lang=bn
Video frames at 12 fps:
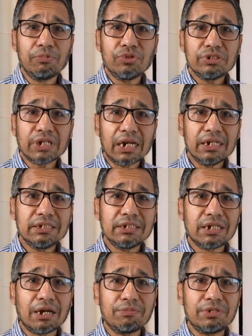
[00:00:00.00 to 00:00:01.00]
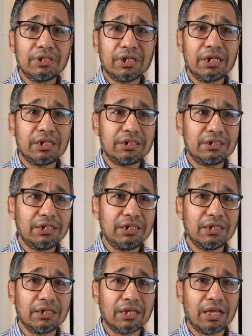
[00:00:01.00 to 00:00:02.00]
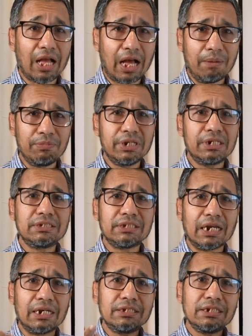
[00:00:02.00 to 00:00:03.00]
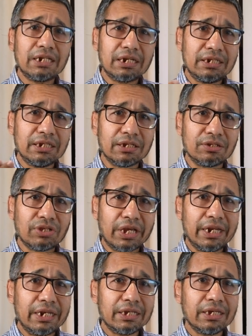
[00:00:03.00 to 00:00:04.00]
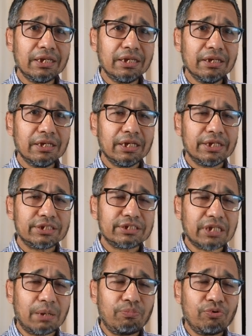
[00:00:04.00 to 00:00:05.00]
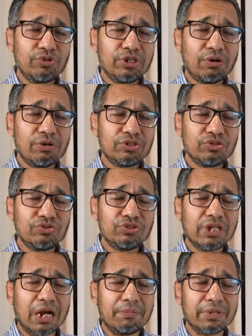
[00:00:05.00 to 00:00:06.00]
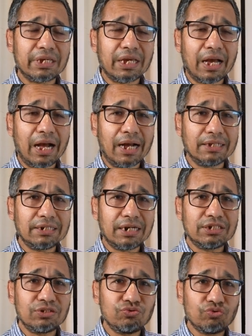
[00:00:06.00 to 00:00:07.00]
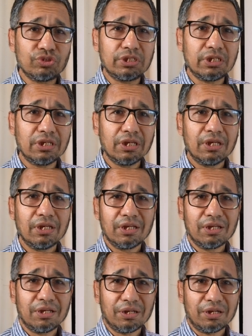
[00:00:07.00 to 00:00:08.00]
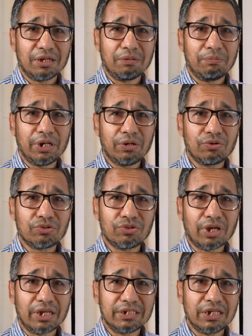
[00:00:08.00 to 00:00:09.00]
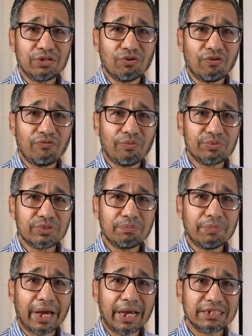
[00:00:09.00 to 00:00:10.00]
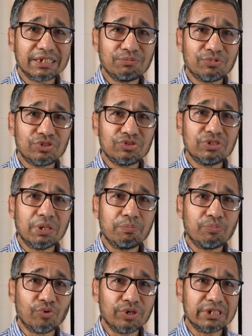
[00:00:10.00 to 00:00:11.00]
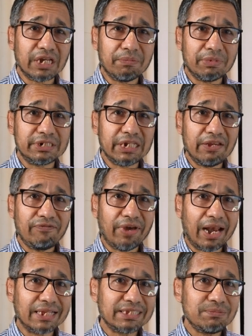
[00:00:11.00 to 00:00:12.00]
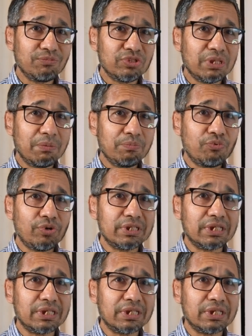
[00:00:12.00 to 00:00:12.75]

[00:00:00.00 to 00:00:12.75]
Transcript: আমি তো জানি যেটা আমি এটা ঠিক আমি এটা জানি যেটা ঠিক তা এটাকে সাপোর্ট দেওয়ার জন্য যদি আমাকে হাজার হাজার যুক্তি বের করতে হয় সেই কনফার্মেশন বায়াসের মধ্যে যদি আমি পড়ে যাই বা সেই ফ্যালাসির মধ্যে আমি